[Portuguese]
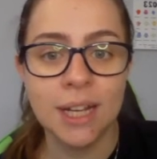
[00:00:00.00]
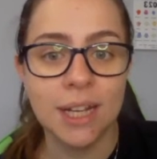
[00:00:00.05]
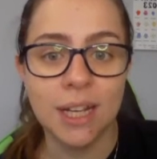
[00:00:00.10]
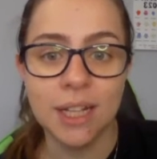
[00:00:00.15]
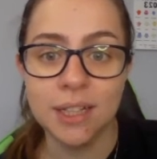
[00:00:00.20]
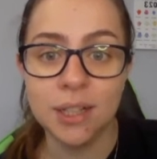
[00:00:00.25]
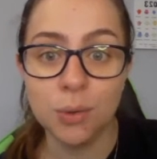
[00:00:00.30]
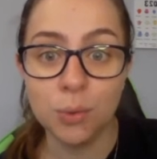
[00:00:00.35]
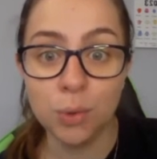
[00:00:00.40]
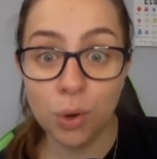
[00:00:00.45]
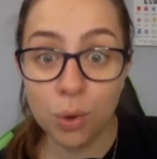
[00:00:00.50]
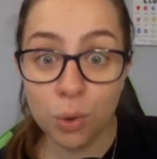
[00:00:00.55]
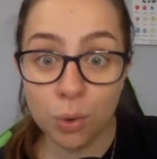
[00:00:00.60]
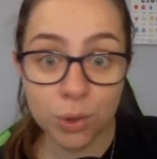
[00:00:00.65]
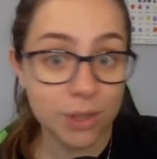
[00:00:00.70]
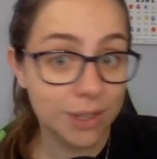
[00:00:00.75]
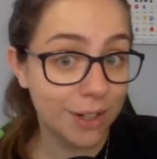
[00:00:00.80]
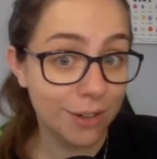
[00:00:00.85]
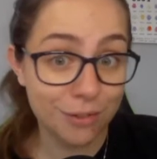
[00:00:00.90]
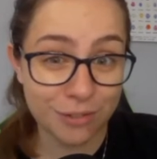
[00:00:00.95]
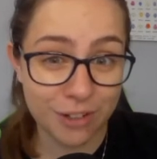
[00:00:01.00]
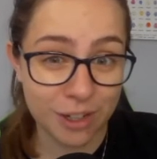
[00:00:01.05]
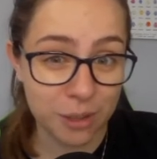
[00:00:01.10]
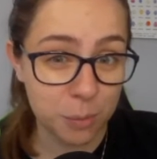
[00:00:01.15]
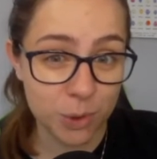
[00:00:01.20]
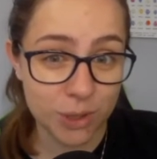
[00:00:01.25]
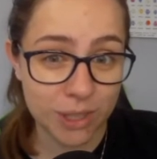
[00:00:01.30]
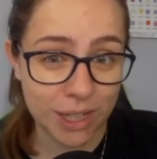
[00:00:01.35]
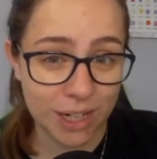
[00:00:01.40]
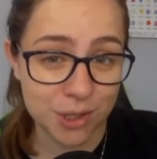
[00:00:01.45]
Então o U não vai
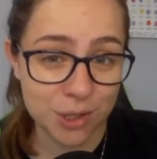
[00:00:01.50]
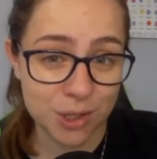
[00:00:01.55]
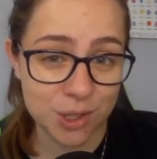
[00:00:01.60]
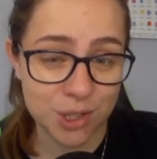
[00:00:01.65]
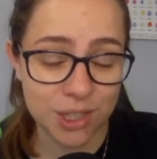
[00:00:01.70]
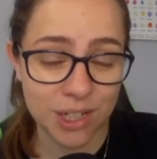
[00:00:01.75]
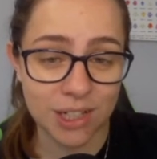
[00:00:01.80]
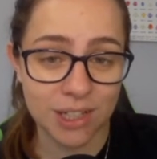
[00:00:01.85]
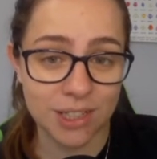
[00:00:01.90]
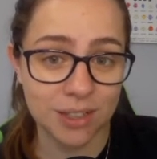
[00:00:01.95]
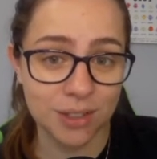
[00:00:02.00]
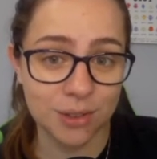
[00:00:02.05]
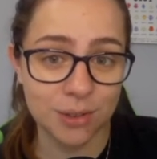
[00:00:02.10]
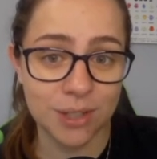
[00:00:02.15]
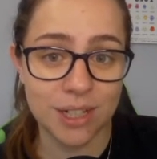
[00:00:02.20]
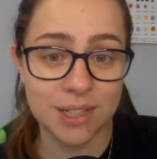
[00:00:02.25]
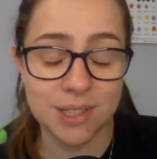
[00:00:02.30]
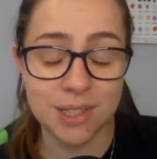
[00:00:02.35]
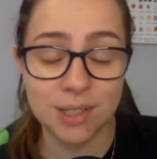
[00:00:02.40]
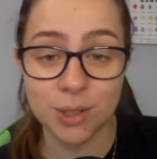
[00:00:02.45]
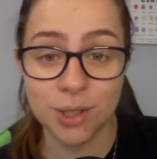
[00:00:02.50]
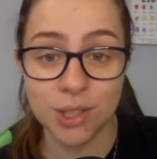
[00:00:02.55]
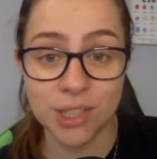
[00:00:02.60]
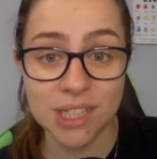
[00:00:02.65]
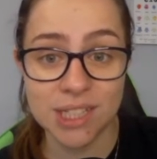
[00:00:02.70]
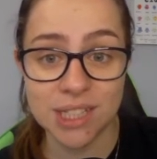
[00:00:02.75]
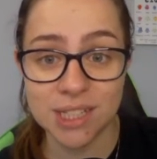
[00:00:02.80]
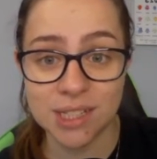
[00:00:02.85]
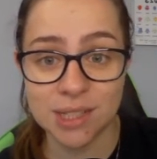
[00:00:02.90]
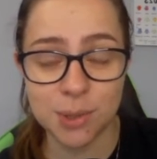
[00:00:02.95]
mudar, a gente está ligando eles em
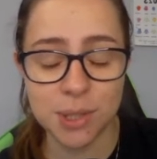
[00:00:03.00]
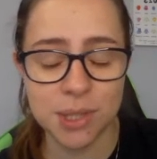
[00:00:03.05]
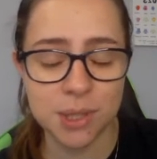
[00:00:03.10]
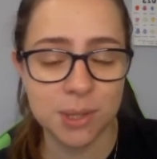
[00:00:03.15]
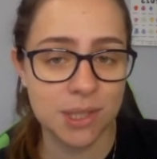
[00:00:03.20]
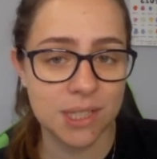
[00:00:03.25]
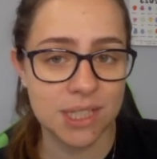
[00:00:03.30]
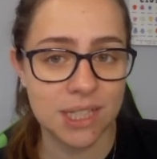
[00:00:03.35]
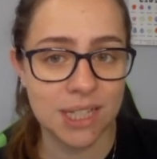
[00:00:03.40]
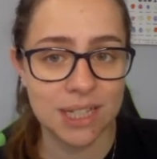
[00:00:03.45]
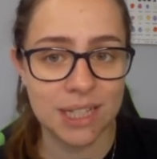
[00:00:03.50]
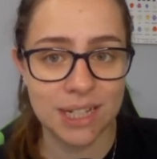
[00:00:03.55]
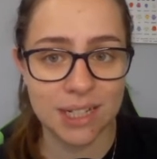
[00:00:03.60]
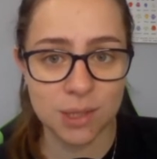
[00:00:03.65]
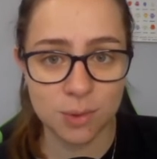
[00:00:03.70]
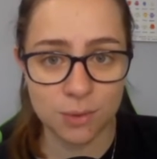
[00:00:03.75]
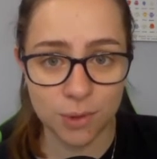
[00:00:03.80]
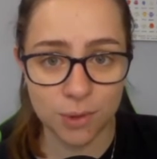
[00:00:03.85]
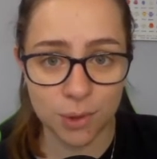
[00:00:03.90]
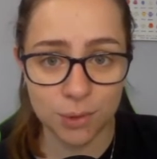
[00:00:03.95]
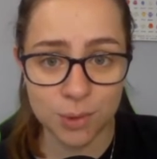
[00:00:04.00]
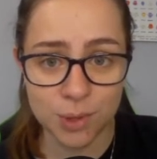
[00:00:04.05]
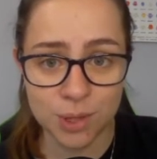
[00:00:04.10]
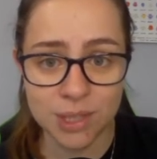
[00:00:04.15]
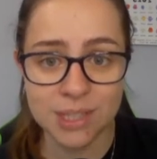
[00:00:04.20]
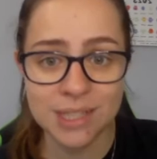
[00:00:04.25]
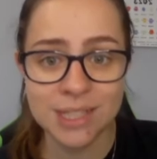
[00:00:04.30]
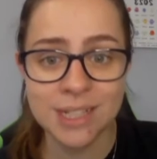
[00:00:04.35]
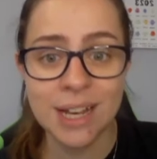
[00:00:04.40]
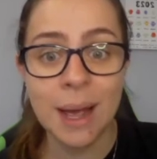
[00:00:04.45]
todas as situações a 10
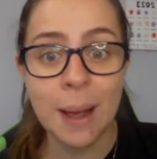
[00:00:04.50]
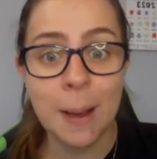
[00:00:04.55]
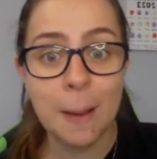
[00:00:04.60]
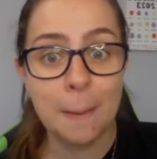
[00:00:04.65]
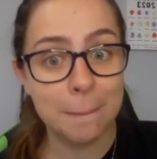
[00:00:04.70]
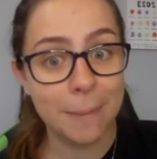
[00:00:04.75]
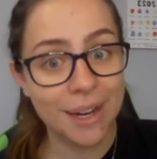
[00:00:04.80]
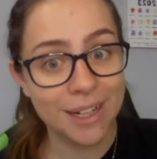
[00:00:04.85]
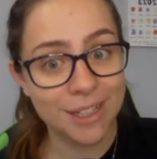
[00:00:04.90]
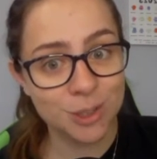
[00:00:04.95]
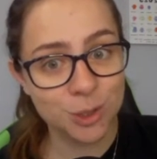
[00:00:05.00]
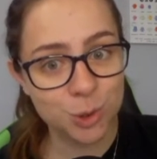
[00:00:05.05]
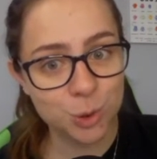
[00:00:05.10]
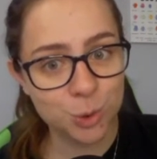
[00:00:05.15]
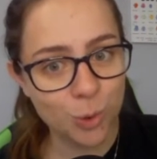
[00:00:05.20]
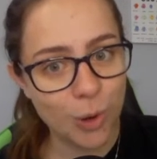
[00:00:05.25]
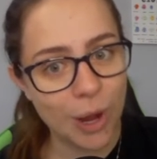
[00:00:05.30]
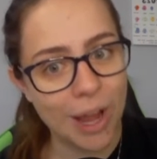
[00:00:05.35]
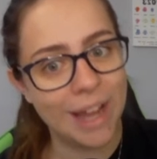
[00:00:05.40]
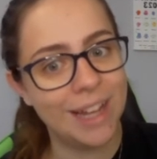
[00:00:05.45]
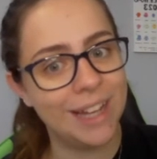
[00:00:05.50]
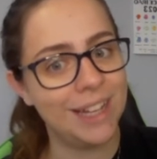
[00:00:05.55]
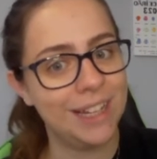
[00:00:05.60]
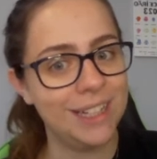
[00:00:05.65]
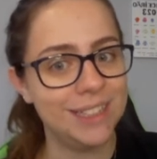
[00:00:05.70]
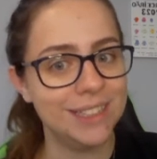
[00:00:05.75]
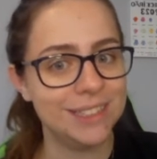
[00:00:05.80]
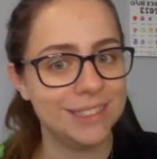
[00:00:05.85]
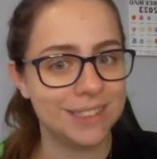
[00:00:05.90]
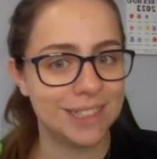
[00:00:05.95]
volts, mas o
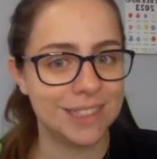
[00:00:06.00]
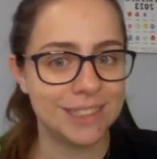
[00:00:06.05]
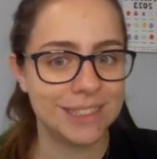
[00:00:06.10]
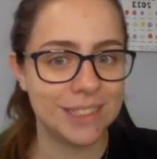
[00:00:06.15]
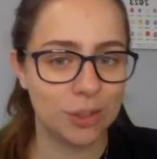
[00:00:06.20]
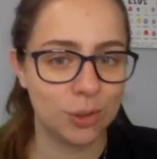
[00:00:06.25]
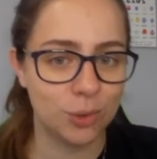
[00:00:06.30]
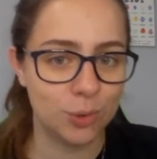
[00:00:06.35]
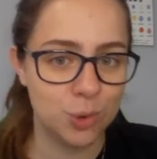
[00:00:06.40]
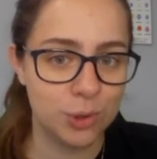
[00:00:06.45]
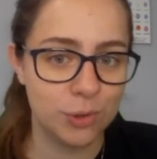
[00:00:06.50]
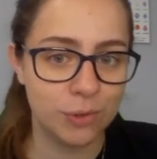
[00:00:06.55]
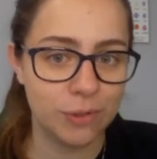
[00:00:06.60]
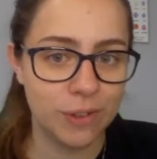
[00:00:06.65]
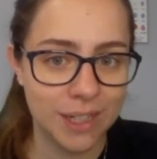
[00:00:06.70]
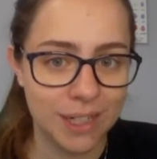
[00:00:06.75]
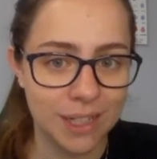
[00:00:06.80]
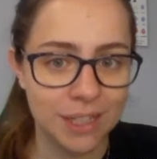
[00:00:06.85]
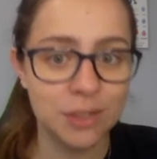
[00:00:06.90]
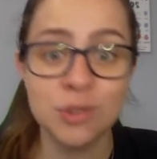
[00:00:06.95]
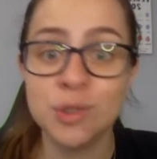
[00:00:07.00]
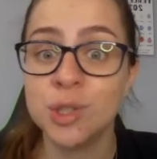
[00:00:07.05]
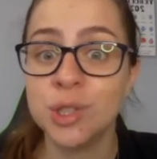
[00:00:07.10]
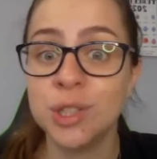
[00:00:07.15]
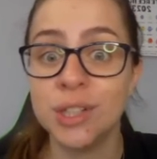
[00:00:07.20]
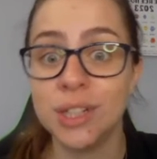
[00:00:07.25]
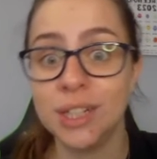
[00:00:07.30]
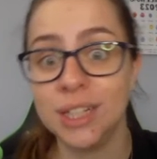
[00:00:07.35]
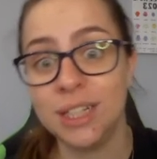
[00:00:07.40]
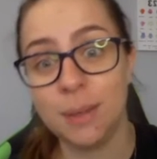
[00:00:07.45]
R está sendo diferente
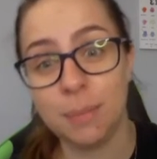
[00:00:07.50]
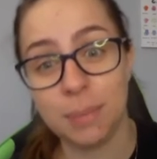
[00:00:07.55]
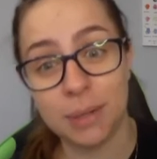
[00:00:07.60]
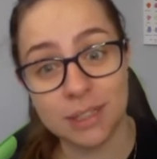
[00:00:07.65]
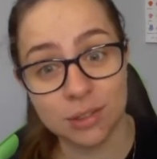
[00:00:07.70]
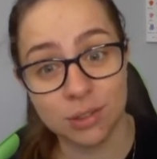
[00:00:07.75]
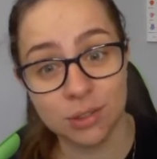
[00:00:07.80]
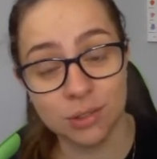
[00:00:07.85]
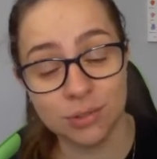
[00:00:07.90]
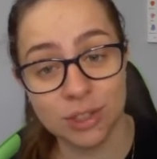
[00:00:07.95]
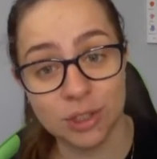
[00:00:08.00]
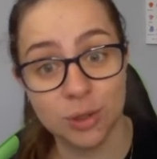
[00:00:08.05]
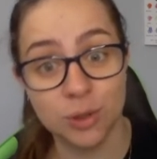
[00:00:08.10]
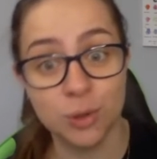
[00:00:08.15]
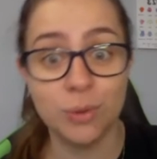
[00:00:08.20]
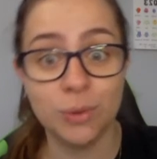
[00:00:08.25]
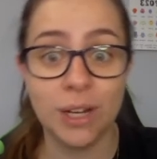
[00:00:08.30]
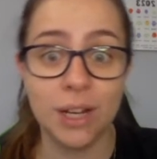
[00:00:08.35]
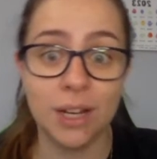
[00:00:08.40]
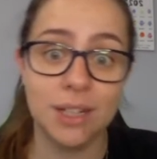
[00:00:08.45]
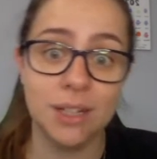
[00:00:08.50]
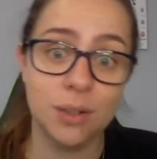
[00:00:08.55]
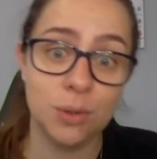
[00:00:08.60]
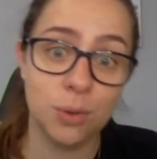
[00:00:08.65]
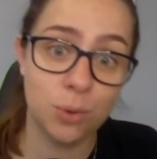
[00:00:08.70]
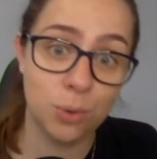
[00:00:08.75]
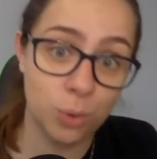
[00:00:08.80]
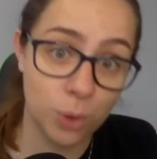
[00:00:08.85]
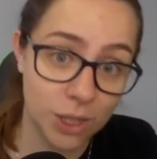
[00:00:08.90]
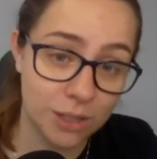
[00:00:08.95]
e dependendo do valor do R,
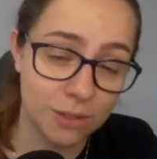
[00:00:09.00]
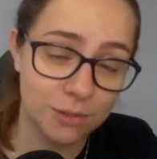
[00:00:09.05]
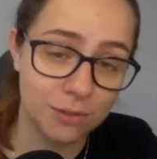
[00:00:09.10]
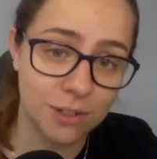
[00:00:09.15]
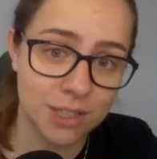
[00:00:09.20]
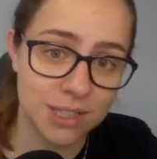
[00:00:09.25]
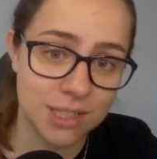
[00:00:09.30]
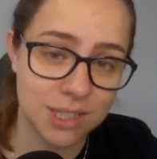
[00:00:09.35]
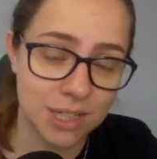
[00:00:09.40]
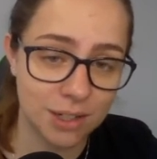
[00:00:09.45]
o I vai ser